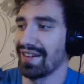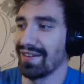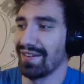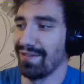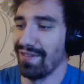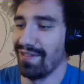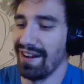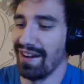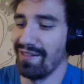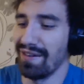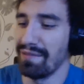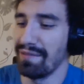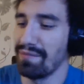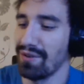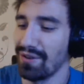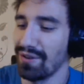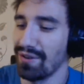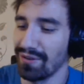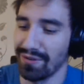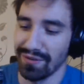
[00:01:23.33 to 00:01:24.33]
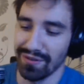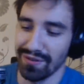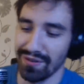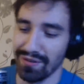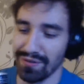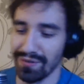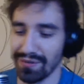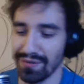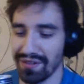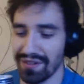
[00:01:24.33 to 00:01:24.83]
Chwała Bogu.
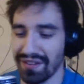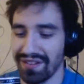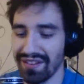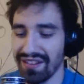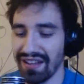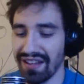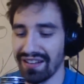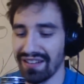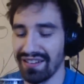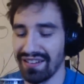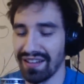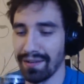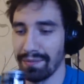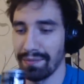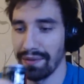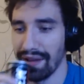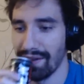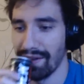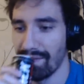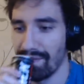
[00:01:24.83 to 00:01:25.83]
Kurde, to i tak się tak pije.